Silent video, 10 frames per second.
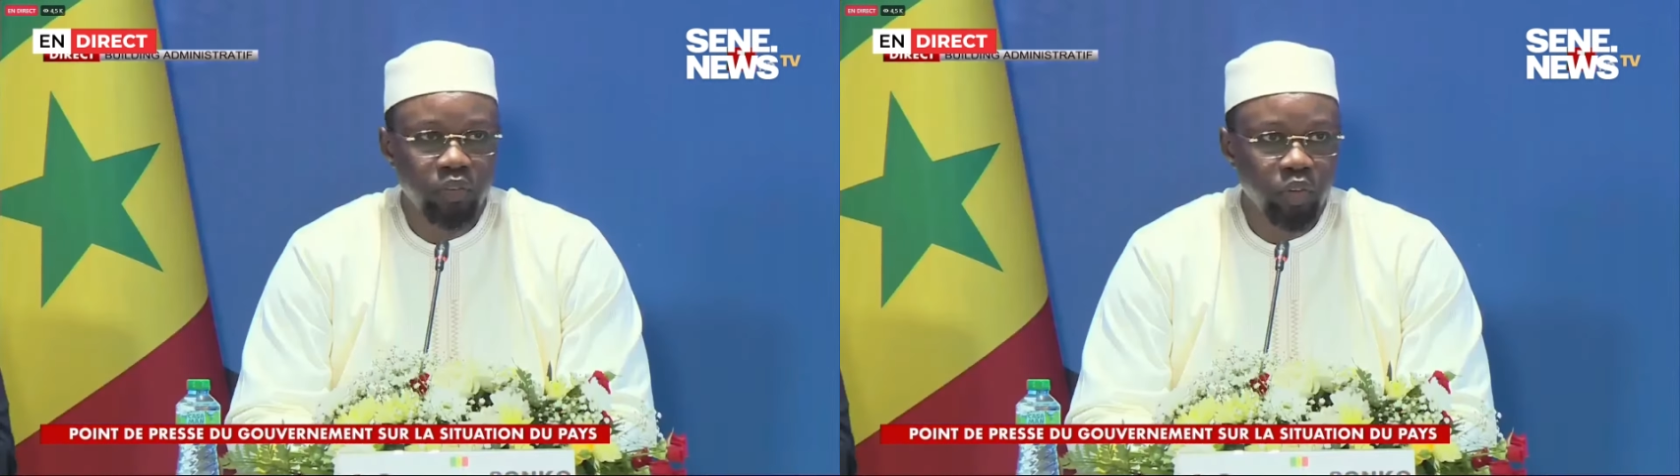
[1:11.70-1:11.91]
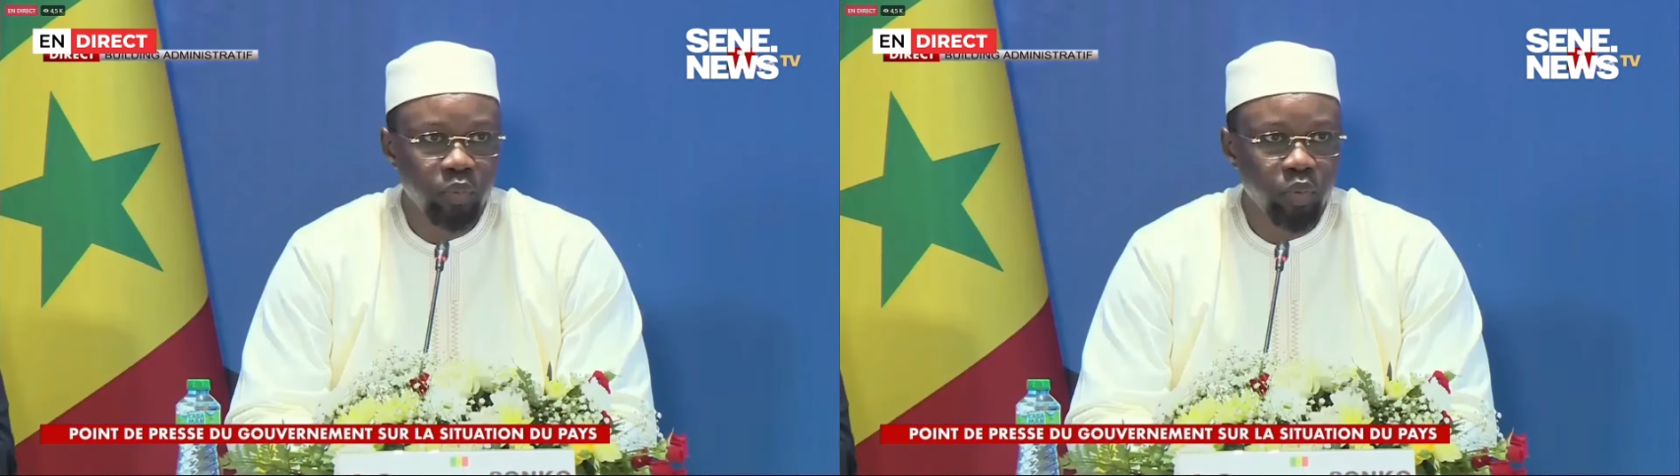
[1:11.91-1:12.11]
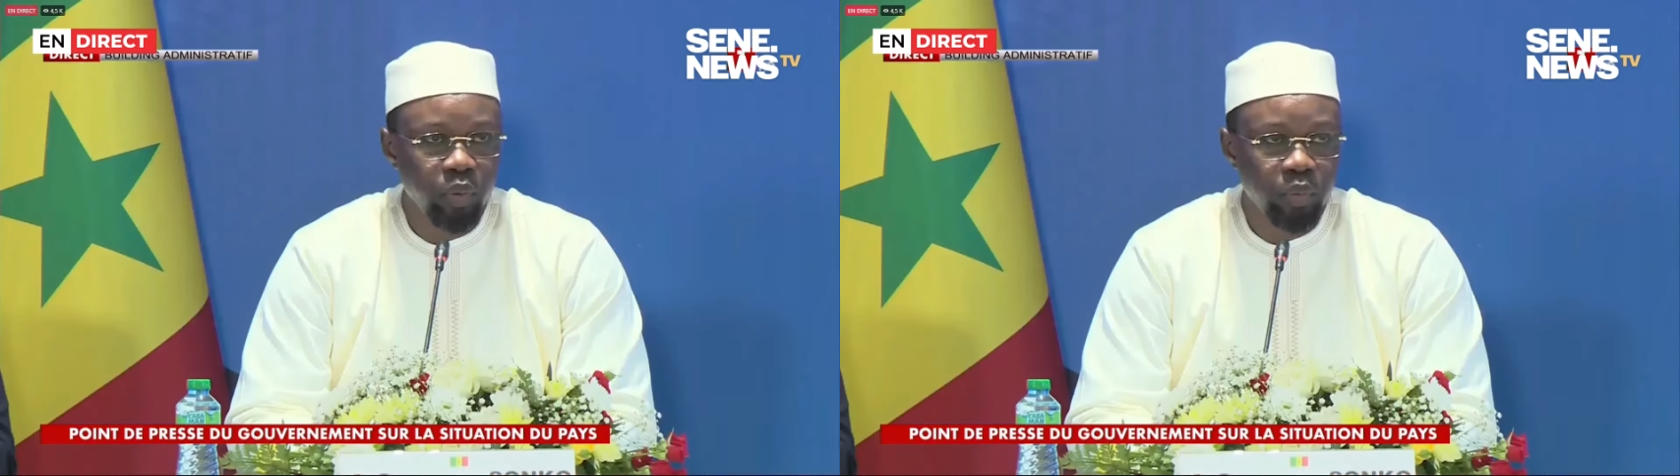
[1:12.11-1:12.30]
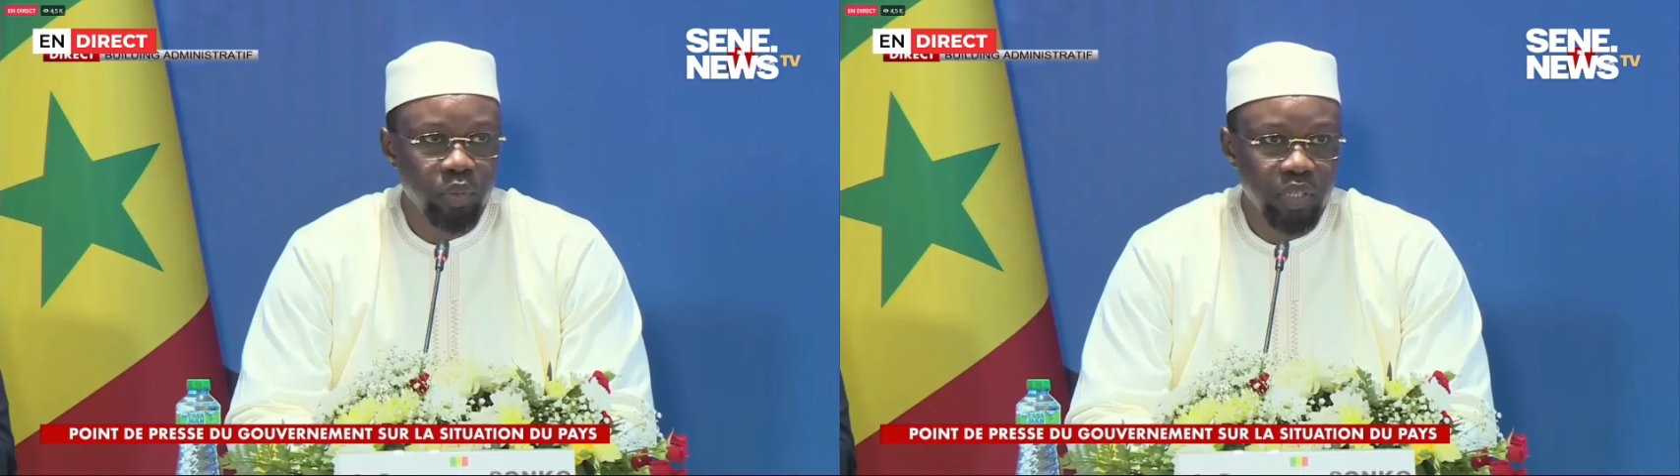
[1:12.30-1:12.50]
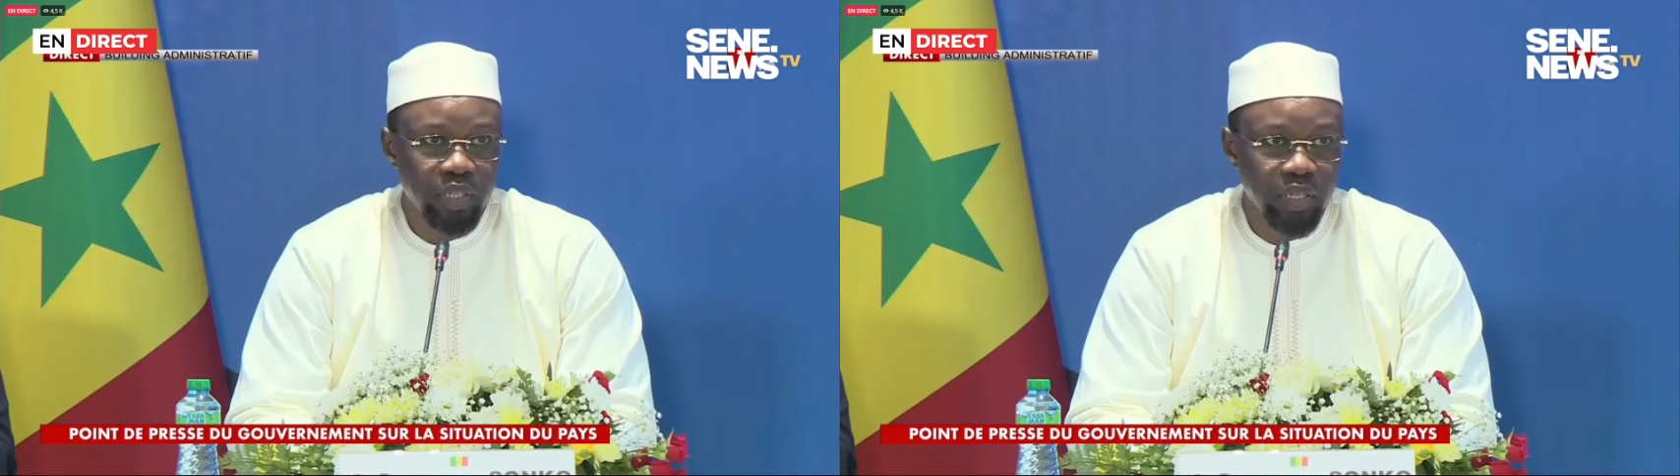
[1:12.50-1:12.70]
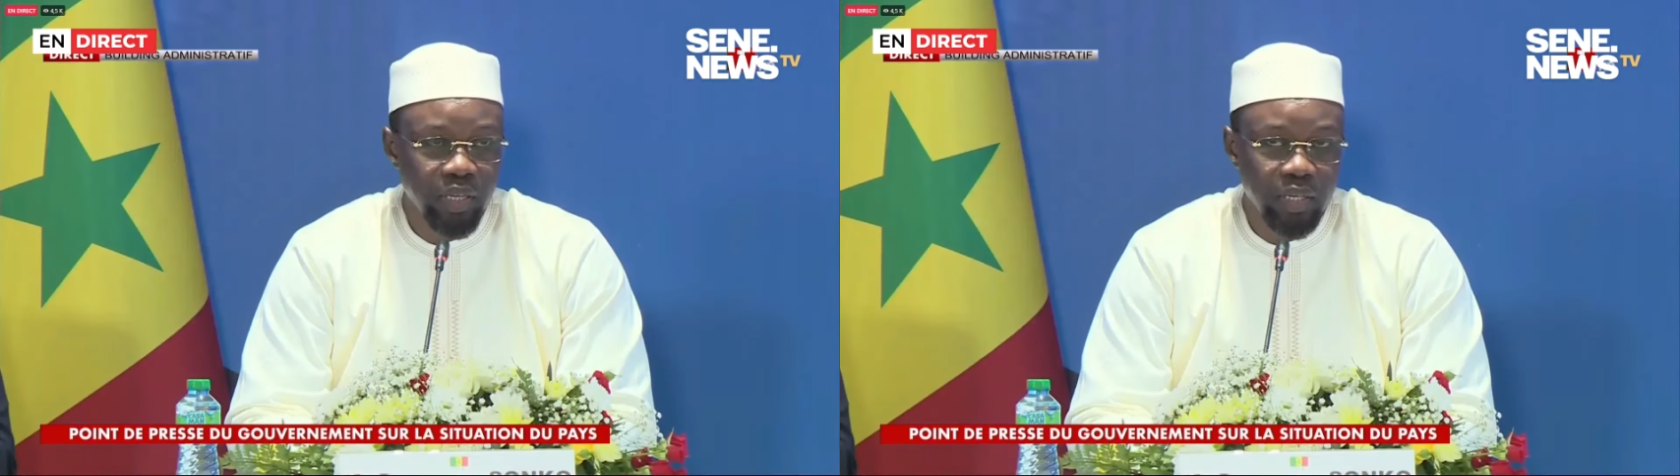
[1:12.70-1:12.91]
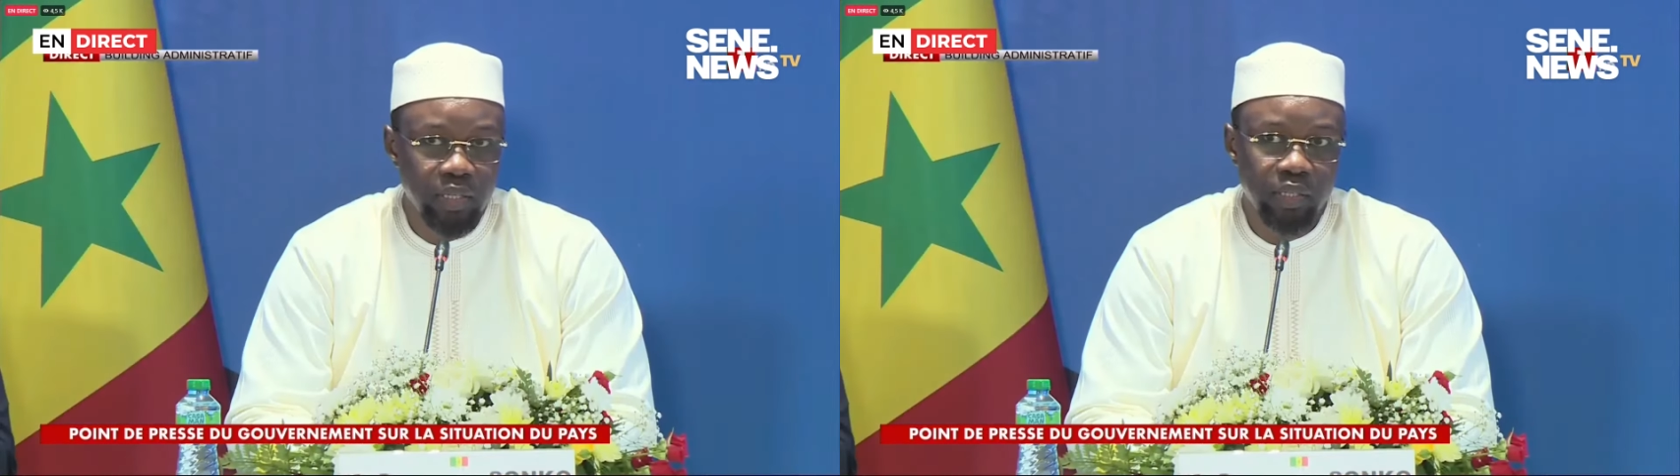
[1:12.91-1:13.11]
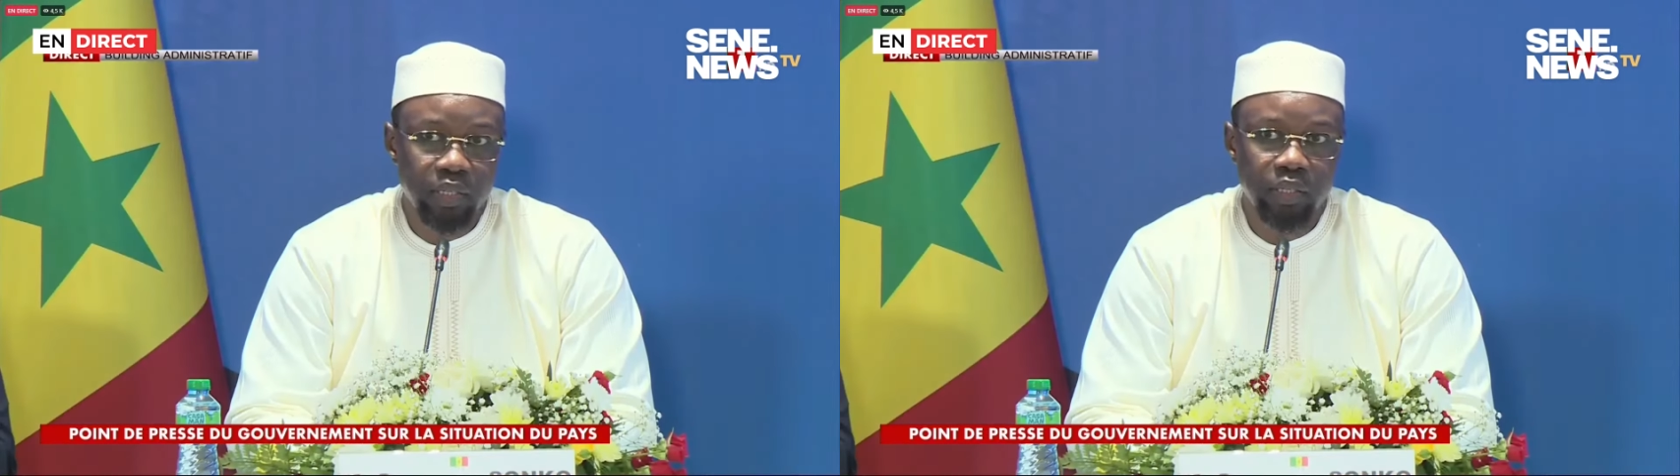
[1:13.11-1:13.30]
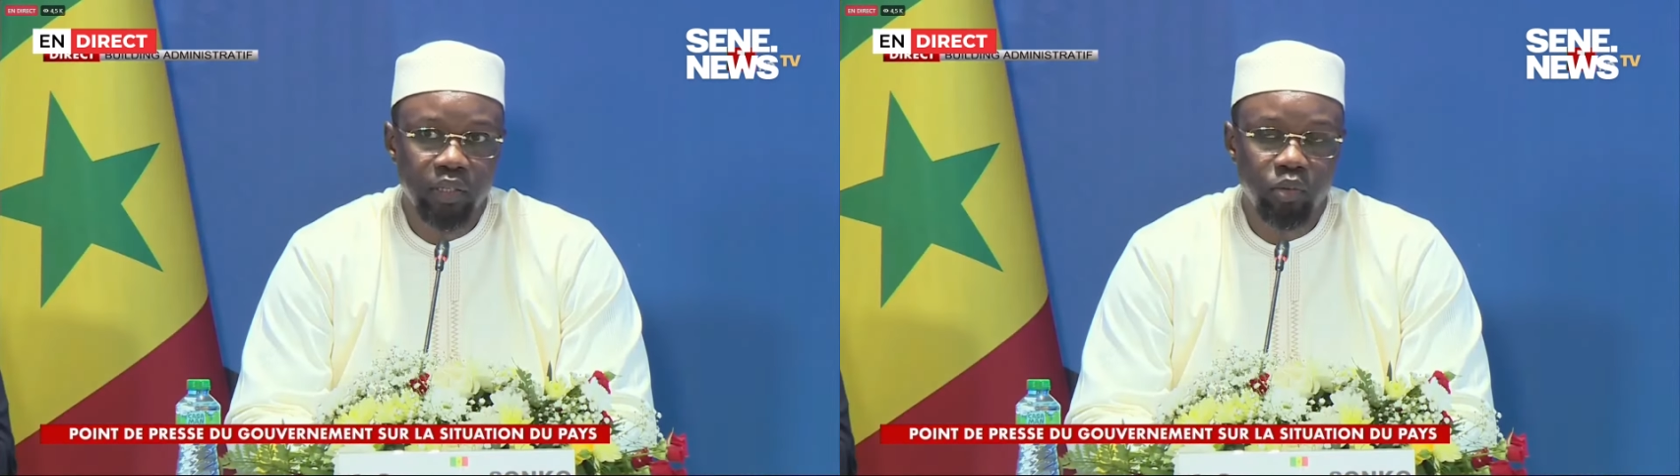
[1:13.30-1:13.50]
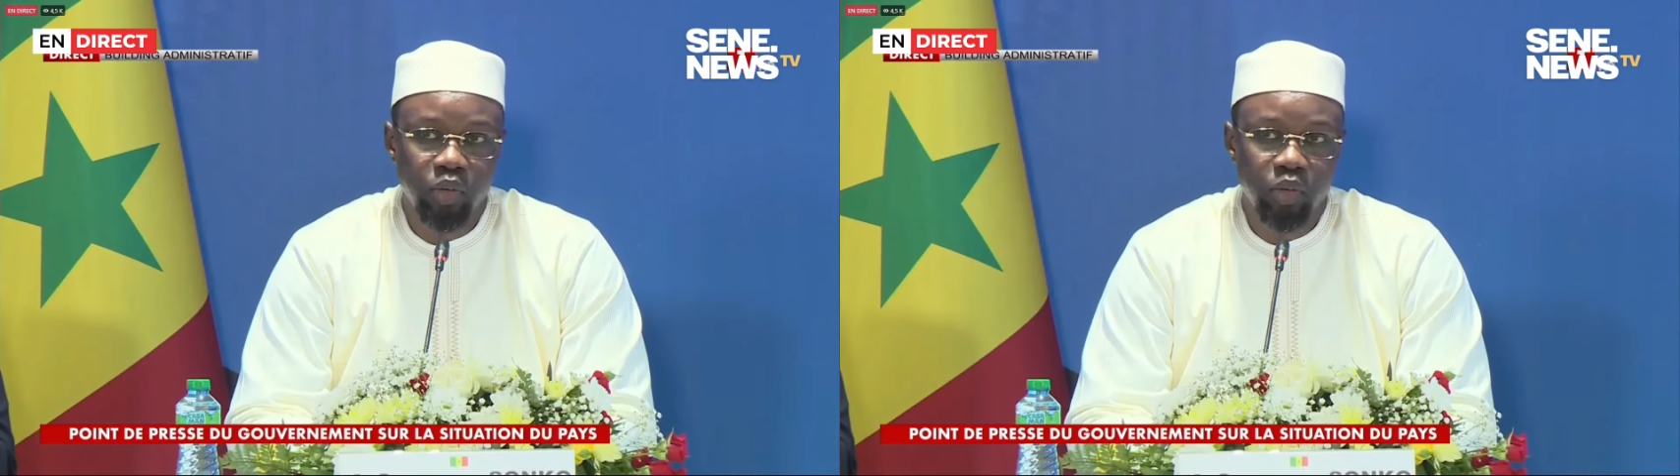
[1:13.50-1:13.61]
avions promis aux Sénégalais que